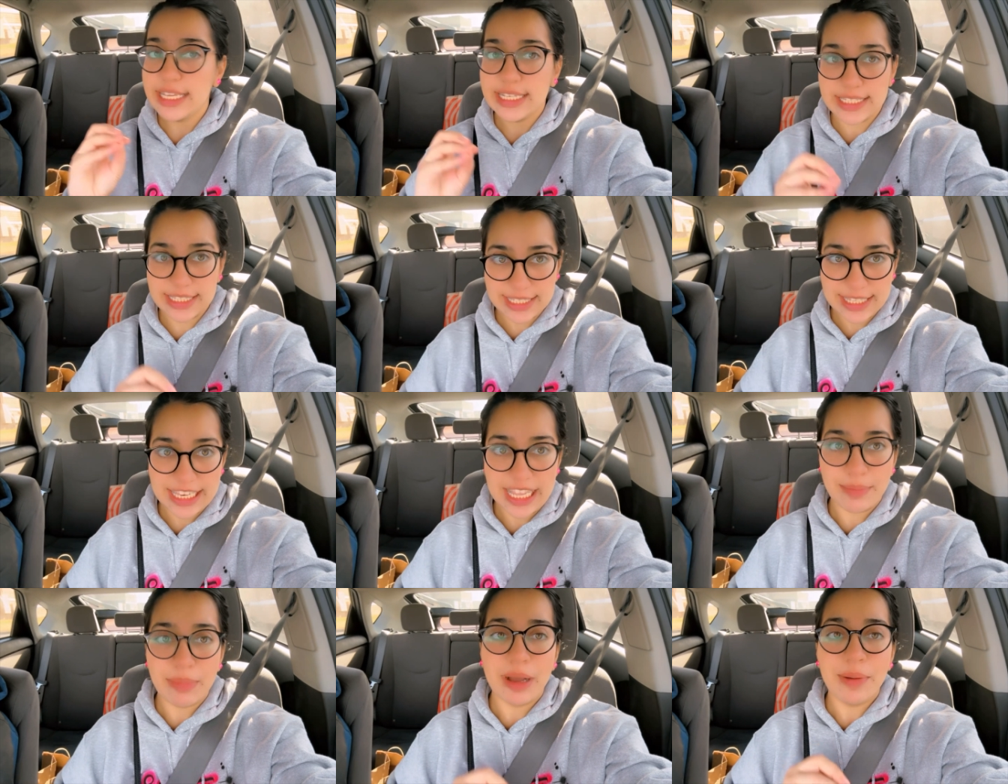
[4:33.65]

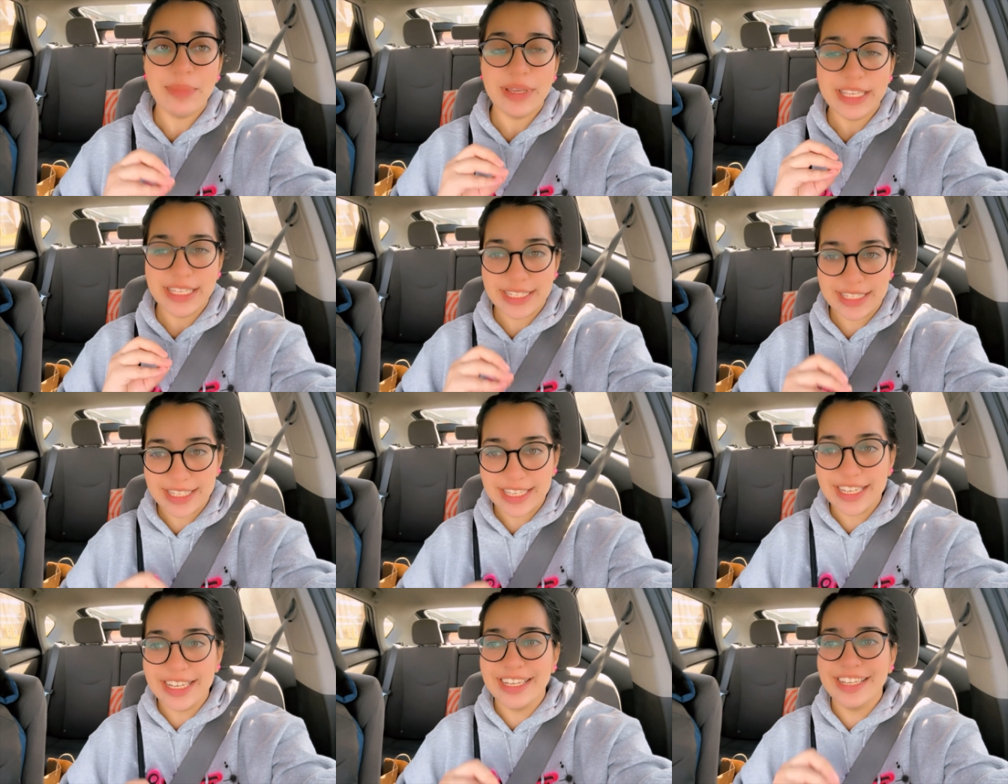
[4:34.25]
इसलिए अब हम इस
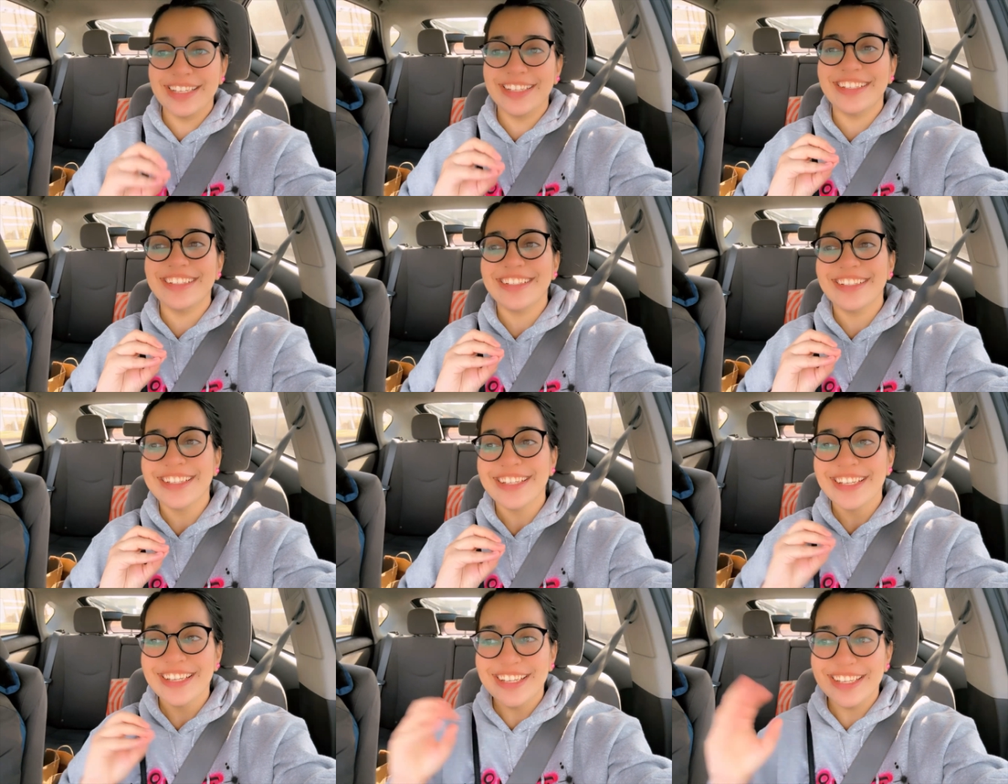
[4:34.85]

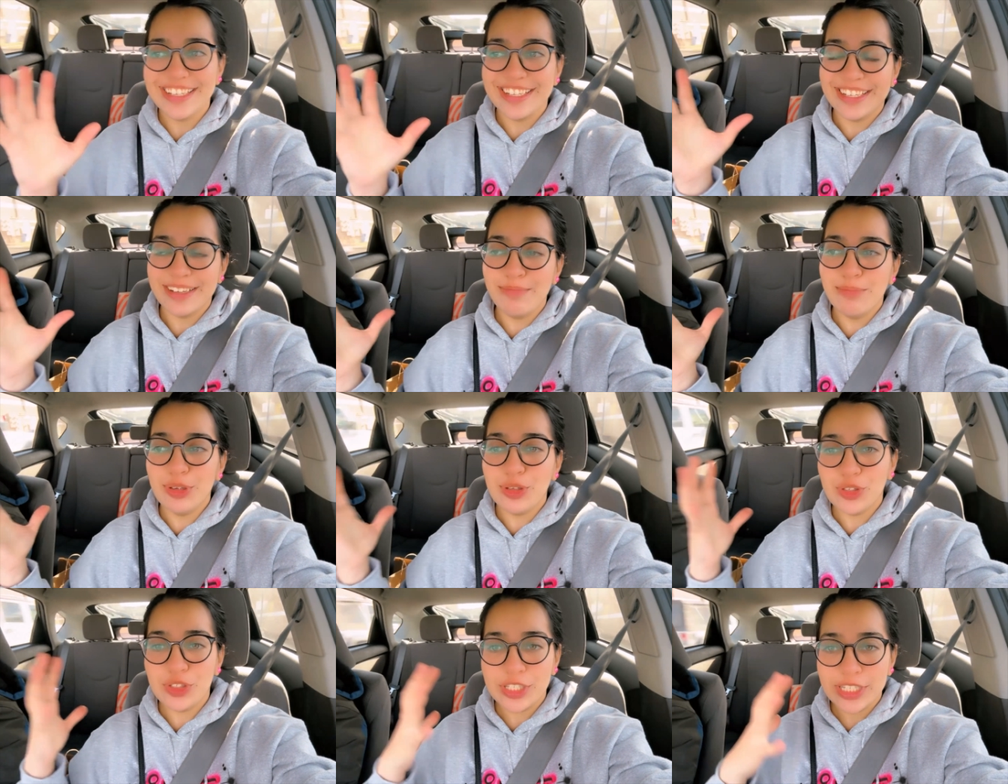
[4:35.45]

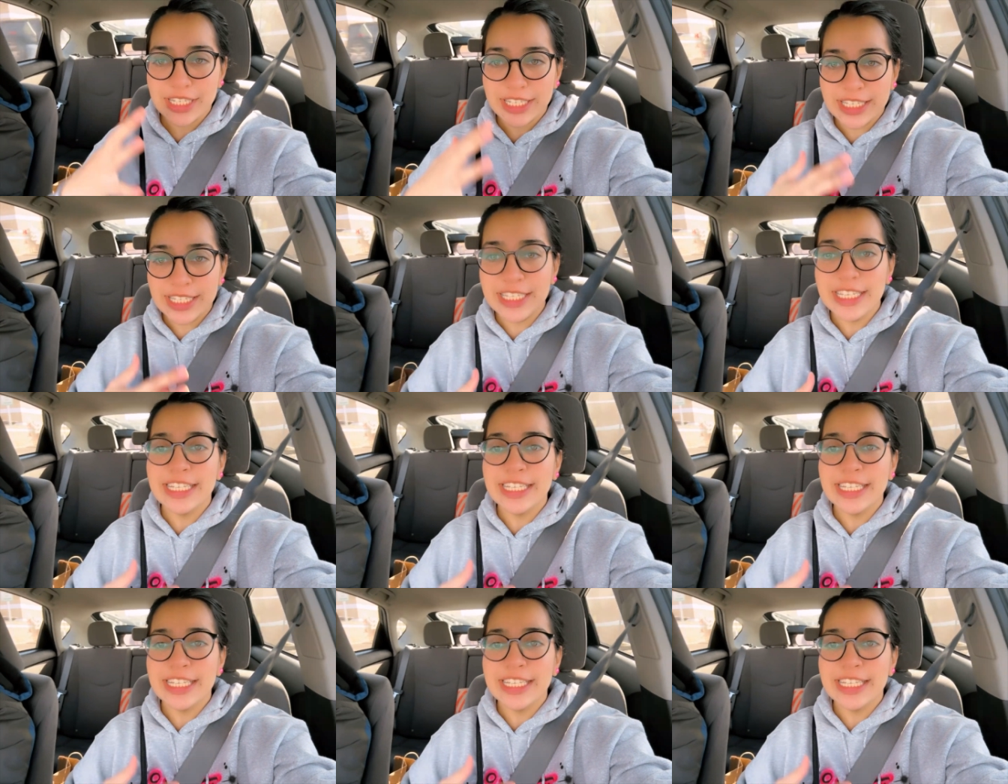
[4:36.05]
म्यूचुअल